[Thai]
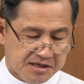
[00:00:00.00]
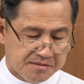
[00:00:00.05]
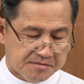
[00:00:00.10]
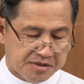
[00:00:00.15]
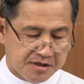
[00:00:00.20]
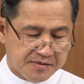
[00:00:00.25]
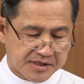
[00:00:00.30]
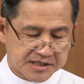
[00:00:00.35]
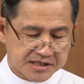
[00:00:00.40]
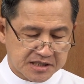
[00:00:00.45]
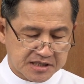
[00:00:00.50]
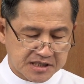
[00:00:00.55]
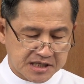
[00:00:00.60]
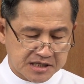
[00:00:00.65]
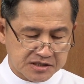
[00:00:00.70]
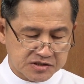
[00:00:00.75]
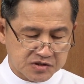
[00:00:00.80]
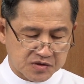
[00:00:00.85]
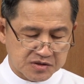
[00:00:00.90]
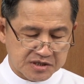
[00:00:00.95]
พระวจนะ
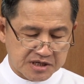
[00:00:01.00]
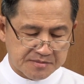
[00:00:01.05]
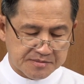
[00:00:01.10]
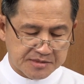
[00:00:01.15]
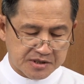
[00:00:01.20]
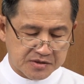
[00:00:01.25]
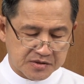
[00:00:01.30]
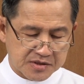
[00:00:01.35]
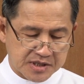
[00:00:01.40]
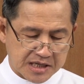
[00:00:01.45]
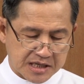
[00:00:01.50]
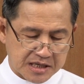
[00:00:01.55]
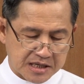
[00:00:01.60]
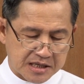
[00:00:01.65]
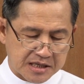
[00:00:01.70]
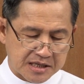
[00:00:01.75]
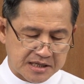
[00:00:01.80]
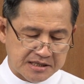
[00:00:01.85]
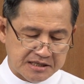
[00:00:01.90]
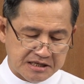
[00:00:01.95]
ทรงรับโอ
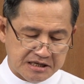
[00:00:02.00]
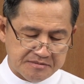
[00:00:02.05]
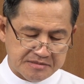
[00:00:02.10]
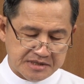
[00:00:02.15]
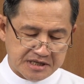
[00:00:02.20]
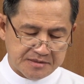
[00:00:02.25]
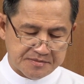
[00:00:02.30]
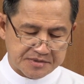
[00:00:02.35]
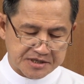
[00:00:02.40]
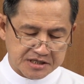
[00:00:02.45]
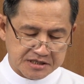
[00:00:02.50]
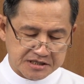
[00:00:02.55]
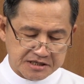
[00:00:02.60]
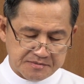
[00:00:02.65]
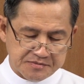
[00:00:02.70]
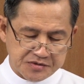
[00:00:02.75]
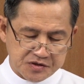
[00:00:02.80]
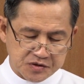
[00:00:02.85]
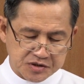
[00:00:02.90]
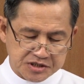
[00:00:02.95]
กายและมาประทั
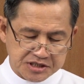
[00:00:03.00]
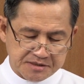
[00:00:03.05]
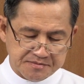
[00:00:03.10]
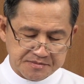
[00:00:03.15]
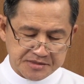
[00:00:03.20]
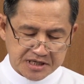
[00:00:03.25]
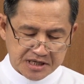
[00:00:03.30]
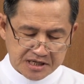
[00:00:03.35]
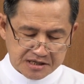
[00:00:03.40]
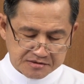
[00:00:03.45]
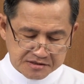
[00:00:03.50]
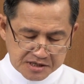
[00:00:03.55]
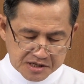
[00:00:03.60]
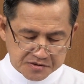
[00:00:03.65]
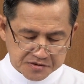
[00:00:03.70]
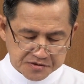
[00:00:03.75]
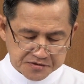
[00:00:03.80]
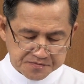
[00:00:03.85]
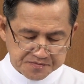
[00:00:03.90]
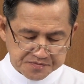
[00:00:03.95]
บอยู่ช่ำกลางเรา
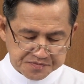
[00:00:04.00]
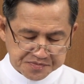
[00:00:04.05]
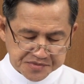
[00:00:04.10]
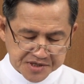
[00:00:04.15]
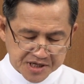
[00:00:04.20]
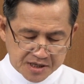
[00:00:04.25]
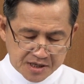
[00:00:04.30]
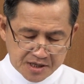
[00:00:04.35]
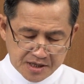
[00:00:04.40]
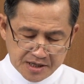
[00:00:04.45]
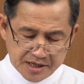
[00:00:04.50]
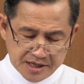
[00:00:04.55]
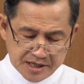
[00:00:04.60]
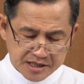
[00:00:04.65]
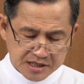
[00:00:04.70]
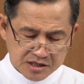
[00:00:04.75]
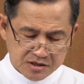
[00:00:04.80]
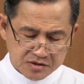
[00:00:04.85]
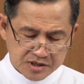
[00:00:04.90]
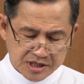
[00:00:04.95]
ให้
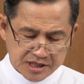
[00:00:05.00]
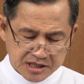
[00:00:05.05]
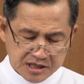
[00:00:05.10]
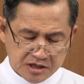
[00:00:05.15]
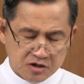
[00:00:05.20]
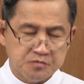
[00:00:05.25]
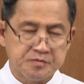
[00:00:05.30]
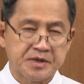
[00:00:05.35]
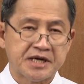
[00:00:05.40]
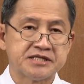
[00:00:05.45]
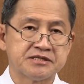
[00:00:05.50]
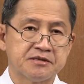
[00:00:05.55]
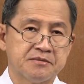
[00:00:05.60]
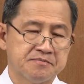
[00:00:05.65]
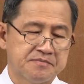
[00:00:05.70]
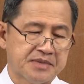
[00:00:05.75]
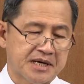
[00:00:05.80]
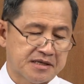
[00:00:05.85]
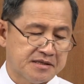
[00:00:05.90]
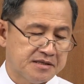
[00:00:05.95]
เราได้เข้าไปสัม
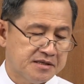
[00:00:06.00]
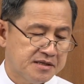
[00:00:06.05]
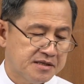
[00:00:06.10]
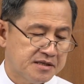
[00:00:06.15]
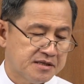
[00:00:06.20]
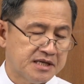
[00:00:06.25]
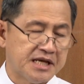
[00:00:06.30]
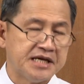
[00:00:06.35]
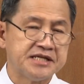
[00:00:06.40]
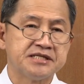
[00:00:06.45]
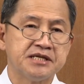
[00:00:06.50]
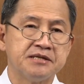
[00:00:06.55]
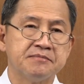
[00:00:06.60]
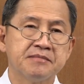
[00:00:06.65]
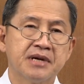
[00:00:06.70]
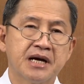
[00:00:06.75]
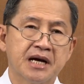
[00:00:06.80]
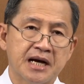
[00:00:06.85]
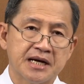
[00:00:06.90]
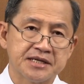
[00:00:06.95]
ผัสในสิน
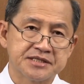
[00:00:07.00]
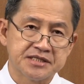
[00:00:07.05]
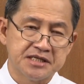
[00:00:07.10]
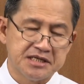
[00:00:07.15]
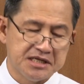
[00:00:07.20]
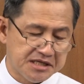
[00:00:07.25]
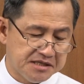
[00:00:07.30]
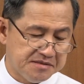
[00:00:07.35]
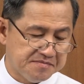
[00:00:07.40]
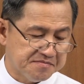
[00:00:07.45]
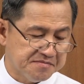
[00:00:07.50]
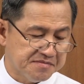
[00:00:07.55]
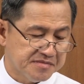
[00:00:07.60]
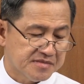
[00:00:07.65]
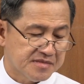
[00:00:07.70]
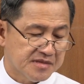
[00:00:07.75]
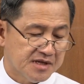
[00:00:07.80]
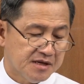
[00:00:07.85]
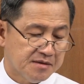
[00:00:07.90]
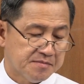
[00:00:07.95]
มหาสนิท
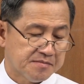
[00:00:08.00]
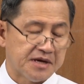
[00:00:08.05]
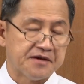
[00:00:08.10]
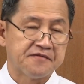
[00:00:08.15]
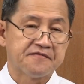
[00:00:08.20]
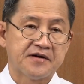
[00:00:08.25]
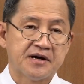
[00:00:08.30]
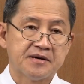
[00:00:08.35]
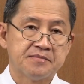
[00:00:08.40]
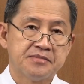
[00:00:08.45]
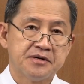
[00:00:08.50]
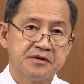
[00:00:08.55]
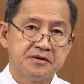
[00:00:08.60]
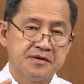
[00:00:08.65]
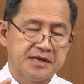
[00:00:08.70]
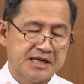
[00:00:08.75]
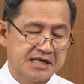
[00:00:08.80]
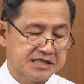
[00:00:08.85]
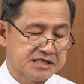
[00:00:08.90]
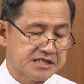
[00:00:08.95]
ไปฟังพระ
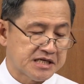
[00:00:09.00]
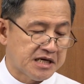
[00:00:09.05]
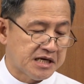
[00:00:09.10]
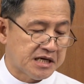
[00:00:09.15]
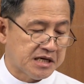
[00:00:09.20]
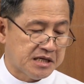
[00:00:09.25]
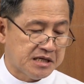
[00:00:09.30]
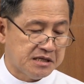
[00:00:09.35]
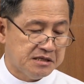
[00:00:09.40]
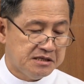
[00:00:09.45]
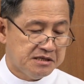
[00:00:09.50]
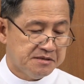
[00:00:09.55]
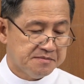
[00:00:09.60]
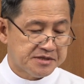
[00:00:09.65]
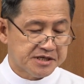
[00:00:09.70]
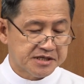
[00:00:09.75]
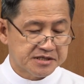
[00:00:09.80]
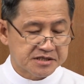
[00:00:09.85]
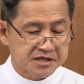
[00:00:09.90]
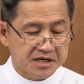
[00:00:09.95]
วาจา พ
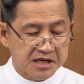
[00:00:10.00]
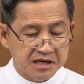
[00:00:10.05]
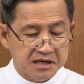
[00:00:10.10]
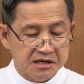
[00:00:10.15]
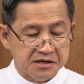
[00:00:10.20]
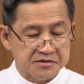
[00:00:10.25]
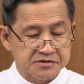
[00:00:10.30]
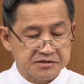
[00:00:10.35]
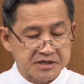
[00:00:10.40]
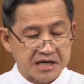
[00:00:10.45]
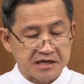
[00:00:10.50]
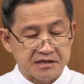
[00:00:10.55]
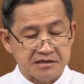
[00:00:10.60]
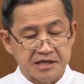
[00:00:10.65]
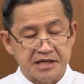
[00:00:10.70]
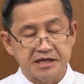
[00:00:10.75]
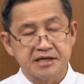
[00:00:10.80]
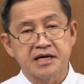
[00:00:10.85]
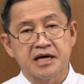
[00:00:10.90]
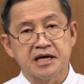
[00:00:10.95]
ระเจ้าตรัส
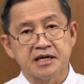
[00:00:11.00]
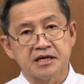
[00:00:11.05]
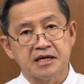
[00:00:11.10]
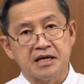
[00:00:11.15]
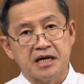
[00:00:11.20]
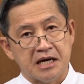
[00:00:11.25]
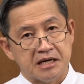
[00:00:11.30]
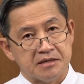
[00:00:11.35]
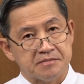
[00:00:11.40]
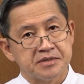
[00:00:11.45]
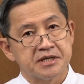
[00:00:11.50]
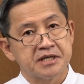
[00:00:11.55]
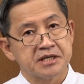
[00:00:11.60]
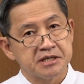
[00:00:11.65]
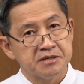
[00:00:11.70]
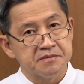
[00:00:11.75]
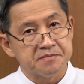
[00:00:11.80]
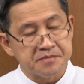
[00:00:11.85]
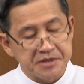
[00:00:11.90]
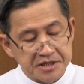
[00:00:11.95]
ในการอ่านพระ
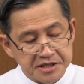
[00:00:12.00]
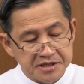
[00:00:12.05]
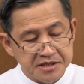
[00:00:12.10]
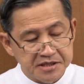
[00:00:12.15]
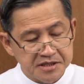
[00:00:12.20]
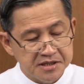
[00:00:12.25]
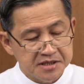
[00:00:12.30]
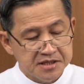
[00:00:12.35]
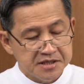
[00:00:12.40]
คัมภีร์